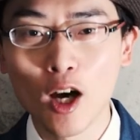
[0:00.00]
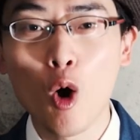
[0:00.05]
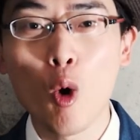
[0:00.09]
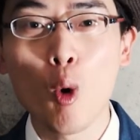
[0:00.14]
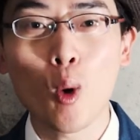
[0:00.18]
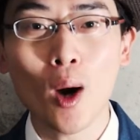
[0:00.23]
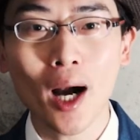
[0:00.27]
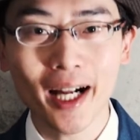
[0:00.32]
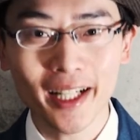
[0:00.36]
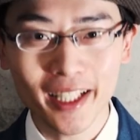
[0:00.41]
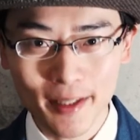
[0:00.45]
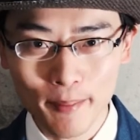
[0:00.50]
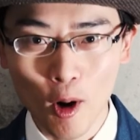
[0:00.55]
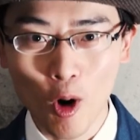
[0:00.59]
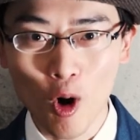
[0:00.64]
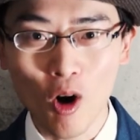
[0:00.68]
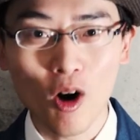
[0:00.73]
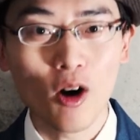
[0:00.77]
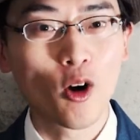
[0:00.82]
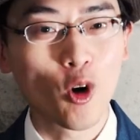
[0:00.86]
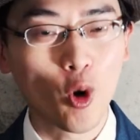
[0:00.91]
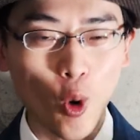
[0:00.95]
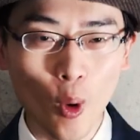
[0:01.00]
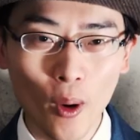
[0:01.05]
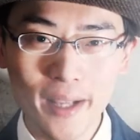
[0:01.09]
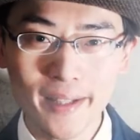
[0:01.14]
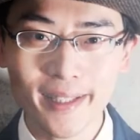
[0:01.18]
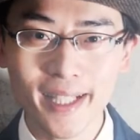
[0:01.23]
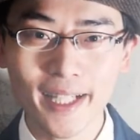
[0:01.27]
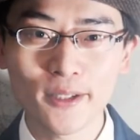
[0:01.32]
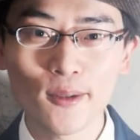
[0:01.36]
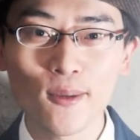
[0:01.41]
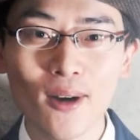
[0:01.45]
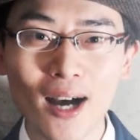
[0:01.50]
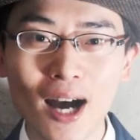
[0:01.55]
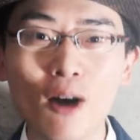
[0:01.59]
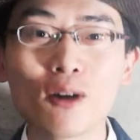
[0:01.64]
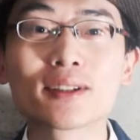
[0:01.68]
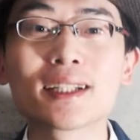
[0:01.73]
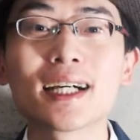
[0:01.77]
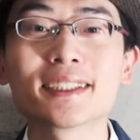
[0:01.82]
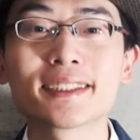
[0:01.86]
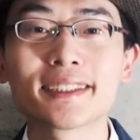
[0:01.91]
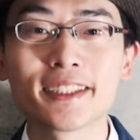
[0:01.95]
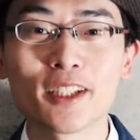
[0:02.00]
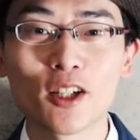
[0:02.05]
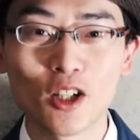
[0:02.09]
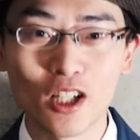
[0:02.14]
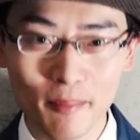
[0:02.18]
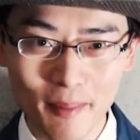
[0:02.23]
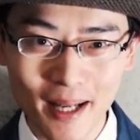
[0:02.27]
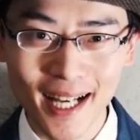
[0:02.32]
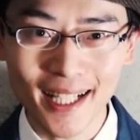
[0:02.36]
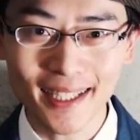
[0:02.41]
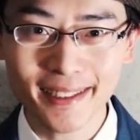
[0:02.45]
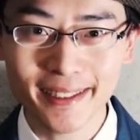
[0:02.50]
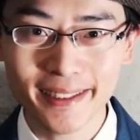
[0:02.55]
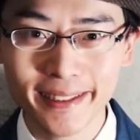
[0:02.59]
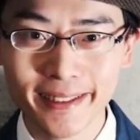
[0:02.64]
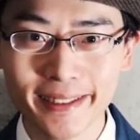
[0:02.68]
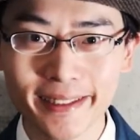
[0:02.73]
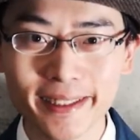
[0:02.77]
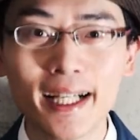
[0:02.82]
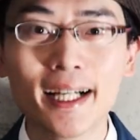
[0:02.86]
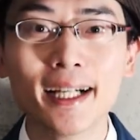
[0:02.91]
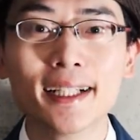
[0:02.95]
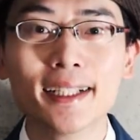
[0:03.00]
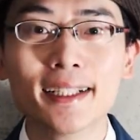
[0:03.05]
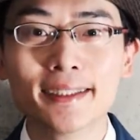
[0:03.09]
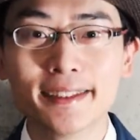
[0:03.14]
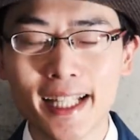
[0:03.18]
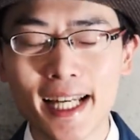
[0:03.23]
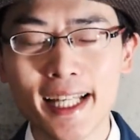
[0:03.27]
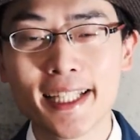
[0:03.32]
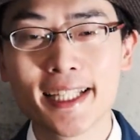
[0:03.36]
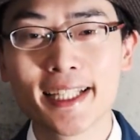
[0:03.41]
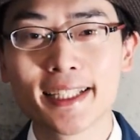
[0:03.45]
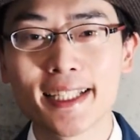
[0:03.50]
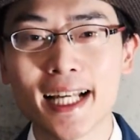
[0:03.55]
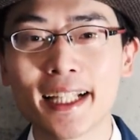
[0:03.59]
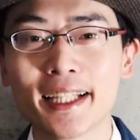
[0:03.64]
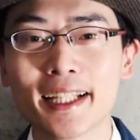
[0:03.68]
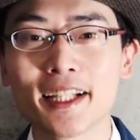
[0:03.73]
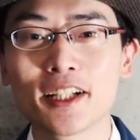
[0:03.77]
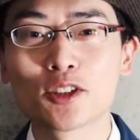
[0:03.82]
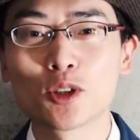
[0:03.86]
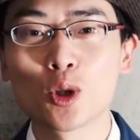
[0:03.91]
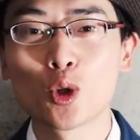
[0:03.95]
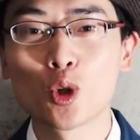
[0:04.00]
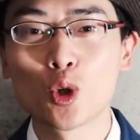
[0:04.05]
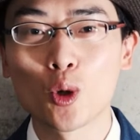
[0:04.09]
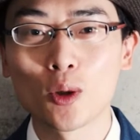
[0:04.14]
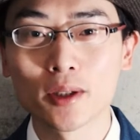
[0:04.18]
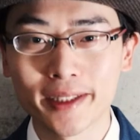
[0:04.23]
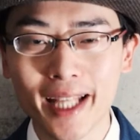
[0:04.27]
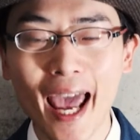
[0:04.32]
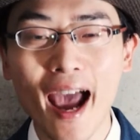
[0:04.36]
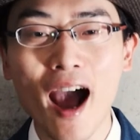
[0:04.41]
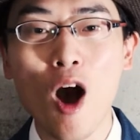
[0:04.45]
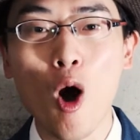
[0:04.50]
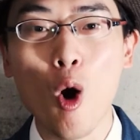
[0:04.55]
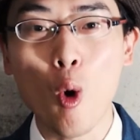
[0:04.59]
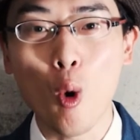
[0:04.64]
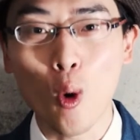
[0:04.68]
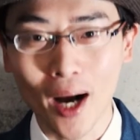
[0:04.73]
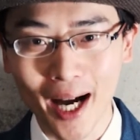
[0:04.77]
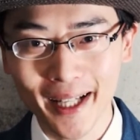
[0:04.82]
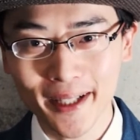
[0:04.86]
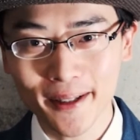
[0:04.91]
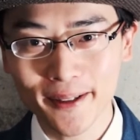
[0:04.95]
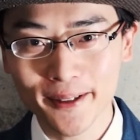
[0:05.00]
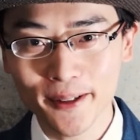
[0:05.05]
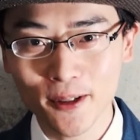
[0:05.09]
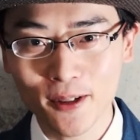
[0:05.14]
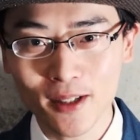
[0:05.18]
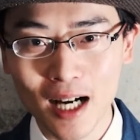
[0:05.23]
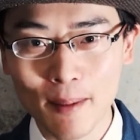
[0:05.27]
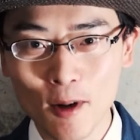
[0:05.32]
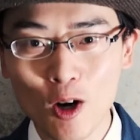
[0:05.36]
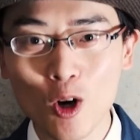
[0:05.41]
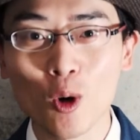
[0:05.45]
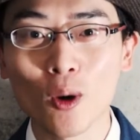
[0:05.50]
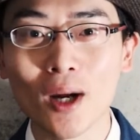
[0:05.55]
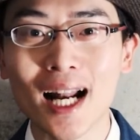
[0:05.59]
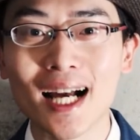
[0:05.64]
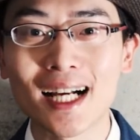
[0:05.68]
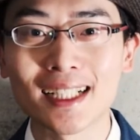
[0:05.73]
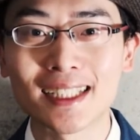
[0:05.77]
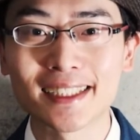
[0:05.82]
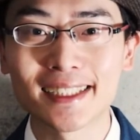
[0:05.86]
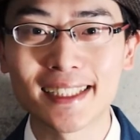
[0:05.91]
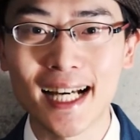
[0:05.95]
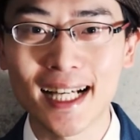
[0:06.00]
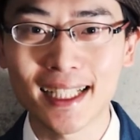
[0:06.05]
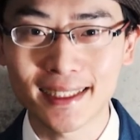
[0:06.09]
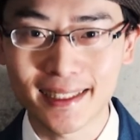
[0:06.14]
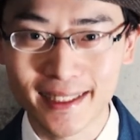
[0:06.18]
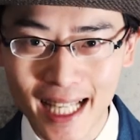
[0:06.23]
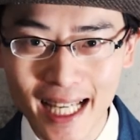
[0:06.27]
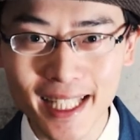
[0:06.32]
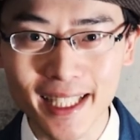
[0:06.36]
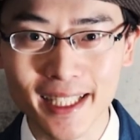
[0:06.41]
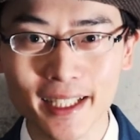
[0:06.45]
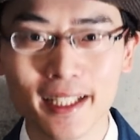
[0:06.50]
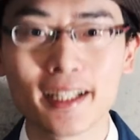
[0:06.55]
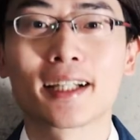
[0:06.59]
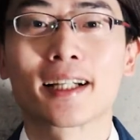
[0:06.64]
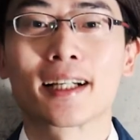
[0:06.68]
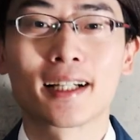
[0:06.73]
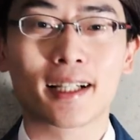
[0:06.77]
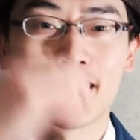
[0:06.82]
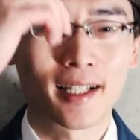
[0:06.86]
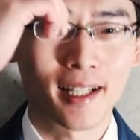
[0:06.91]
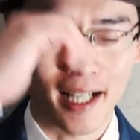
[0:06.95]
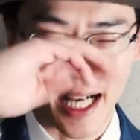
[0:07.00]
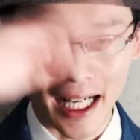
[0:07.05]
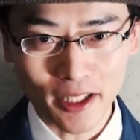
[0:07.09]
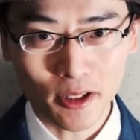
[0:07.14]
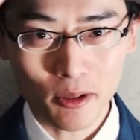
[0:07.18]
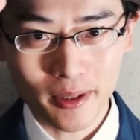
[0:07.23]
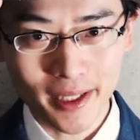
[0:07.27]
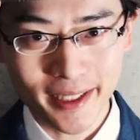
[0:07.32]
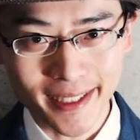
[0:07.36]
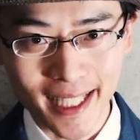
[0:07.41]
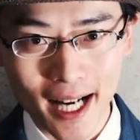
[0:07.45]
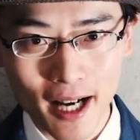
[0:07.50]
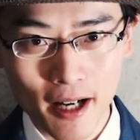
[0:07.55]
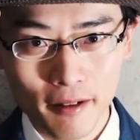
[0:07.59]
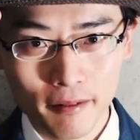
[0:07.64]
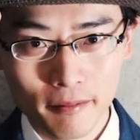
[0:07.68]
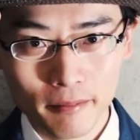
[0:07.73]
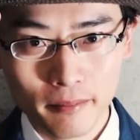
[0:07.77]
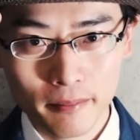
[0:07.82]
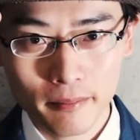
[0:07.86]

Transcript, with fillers: 他にもこういった動画を出しております。ぜひチャンネル登録をして他の動画もご覧ください。韓国でした。